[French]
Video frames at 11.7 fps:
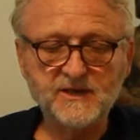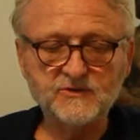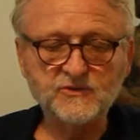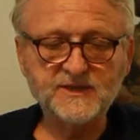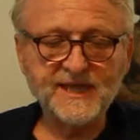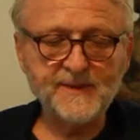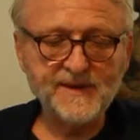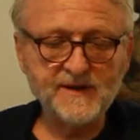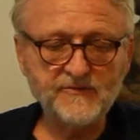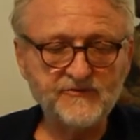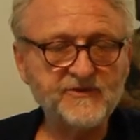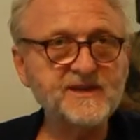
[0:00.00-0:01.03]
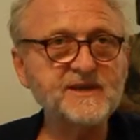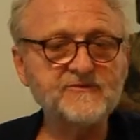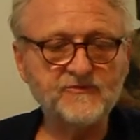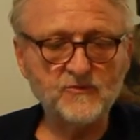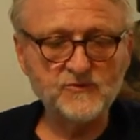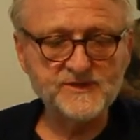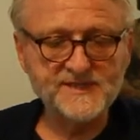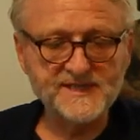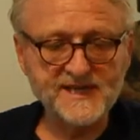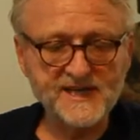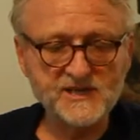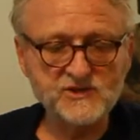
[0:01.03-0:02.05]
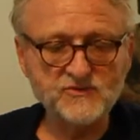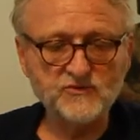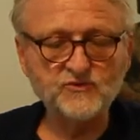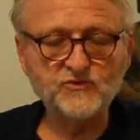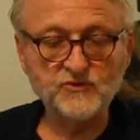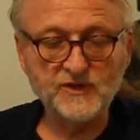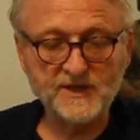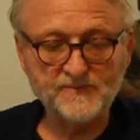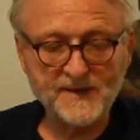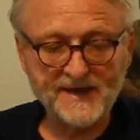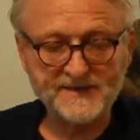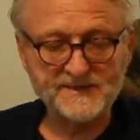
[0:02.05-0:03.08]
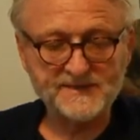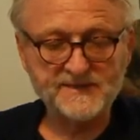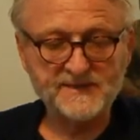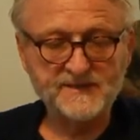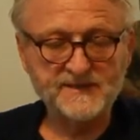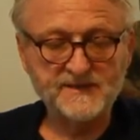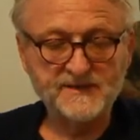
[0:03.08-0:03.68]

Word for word: De très belles filles font le siège de tous ceux qui passent.